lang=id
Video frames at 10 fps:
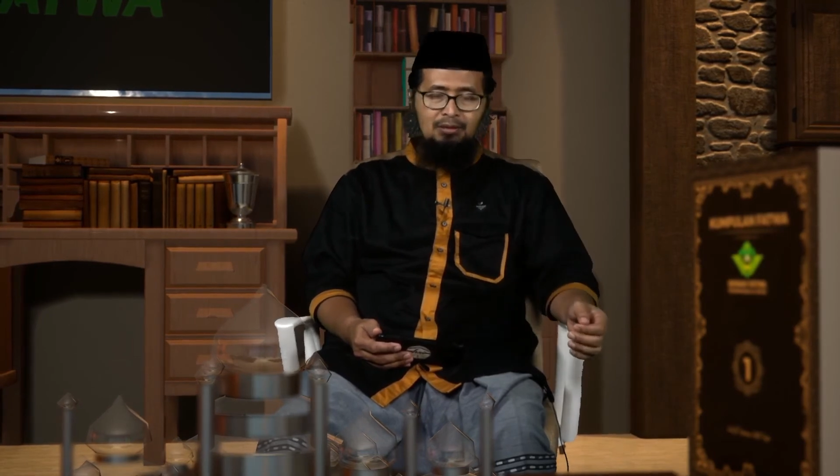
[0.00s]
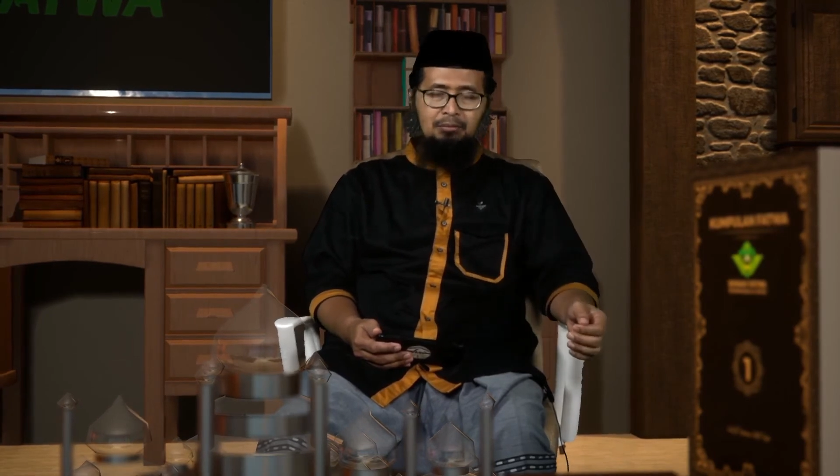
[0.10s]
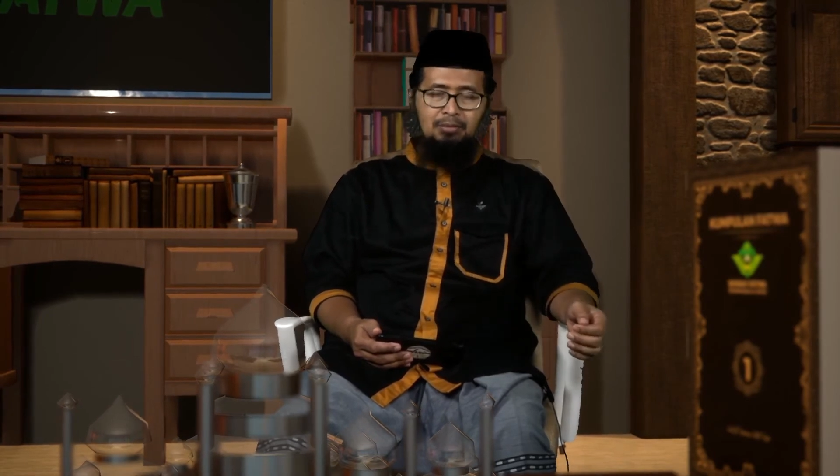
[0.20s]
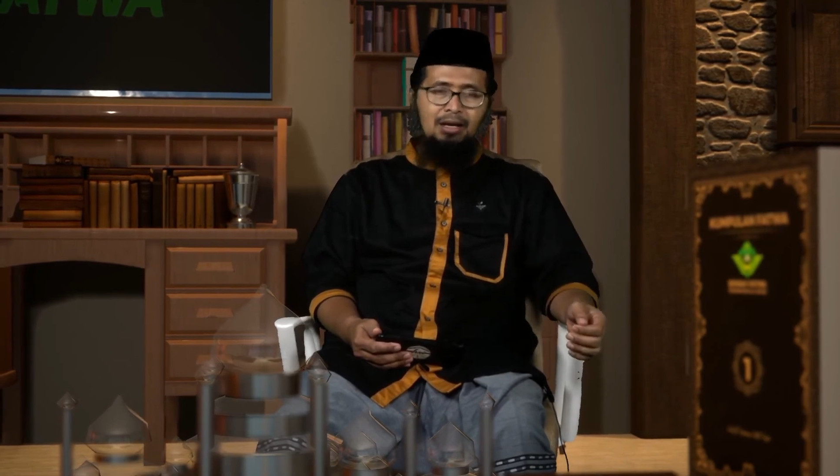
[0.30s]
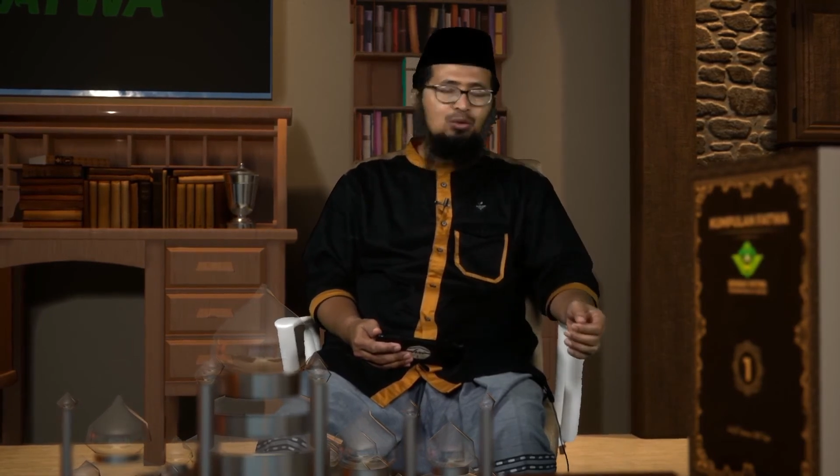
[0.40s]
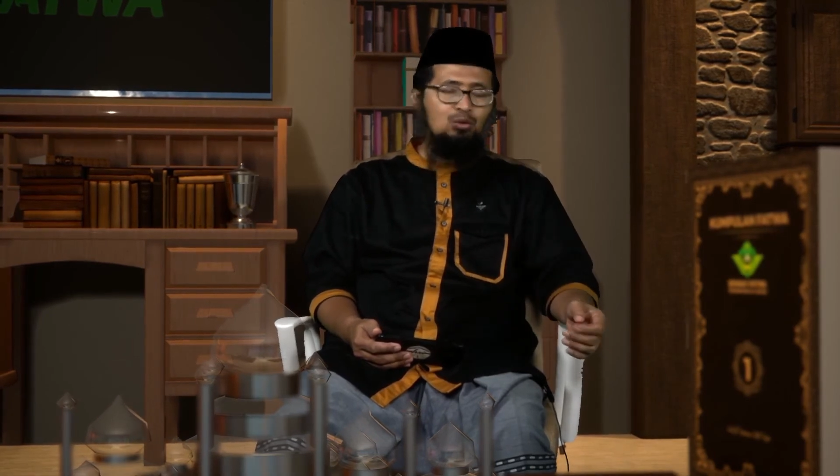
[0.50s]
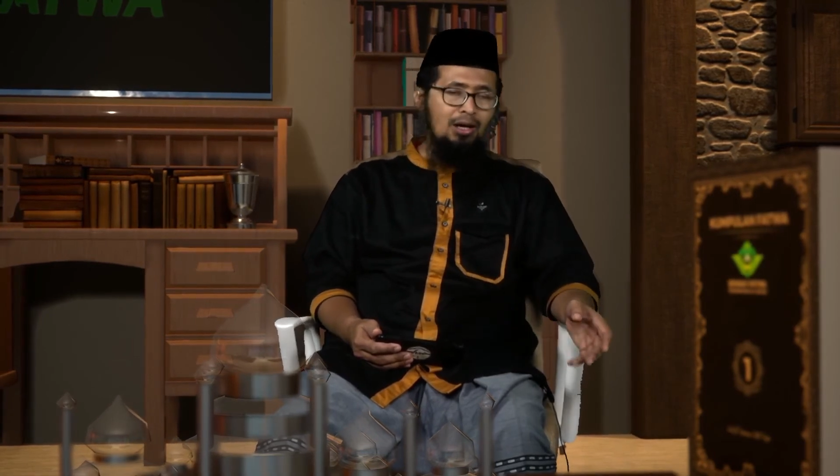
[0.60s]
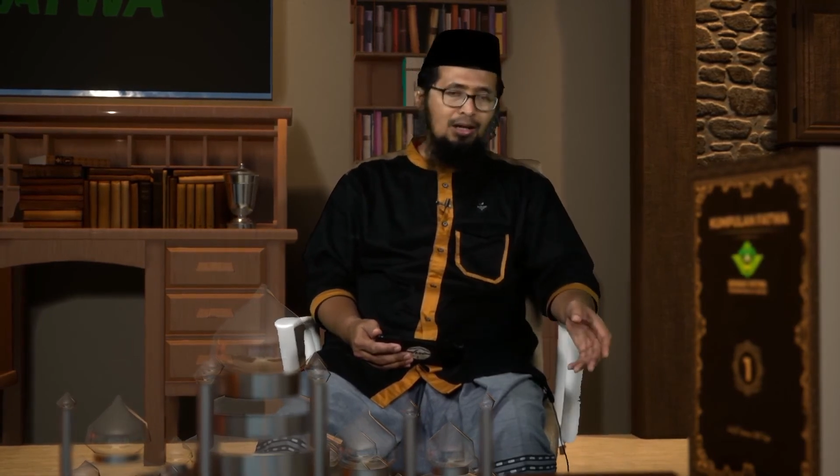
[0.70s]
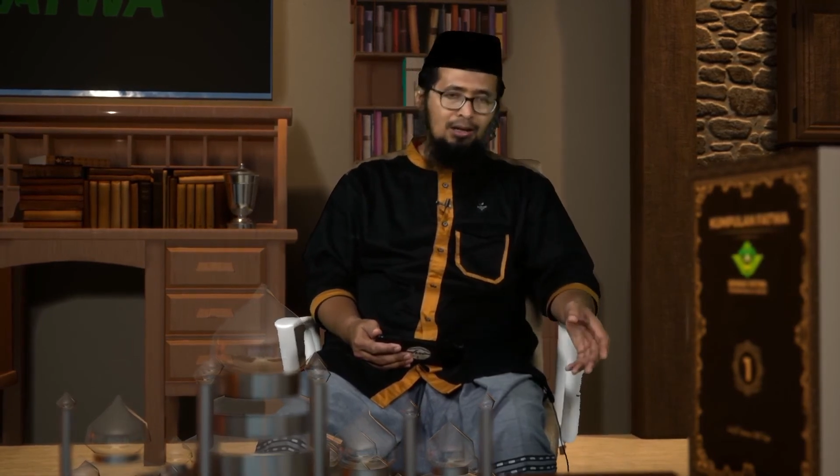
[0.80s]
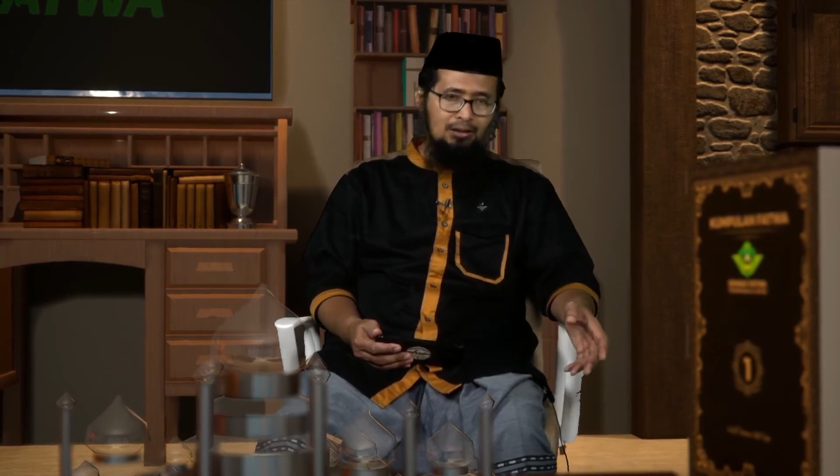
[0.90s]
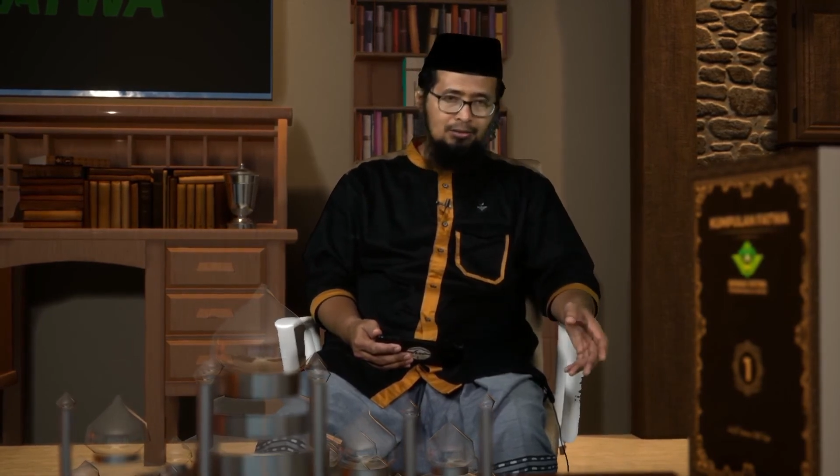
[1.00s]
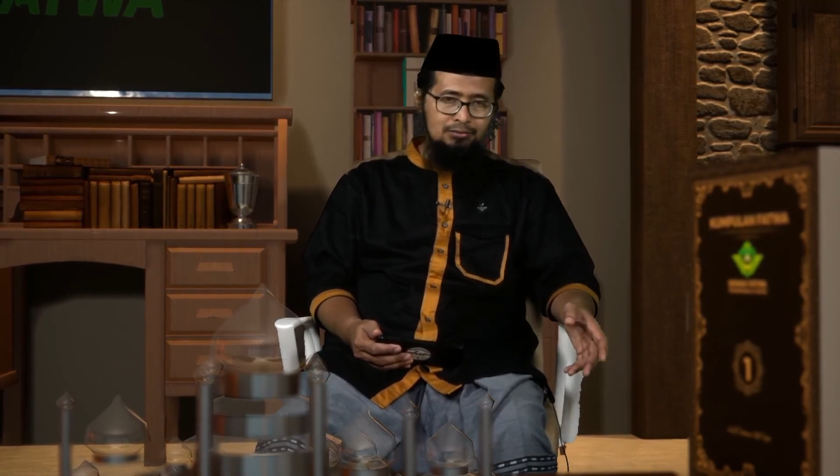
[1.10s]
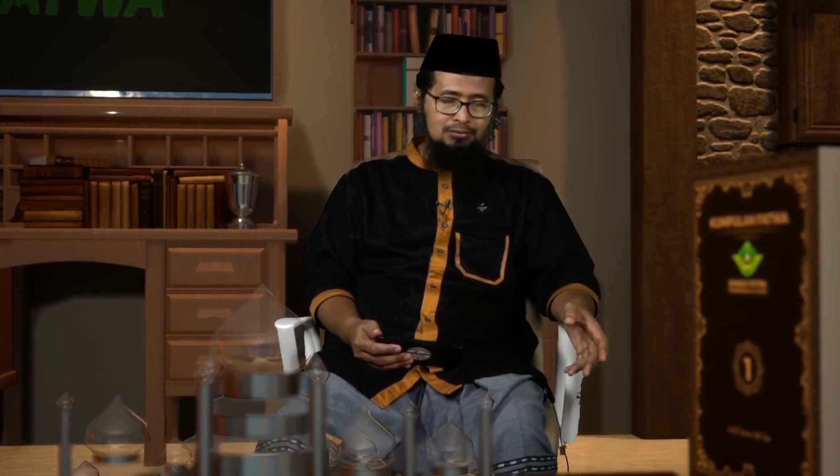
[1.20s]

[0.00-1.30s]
maka itu halal.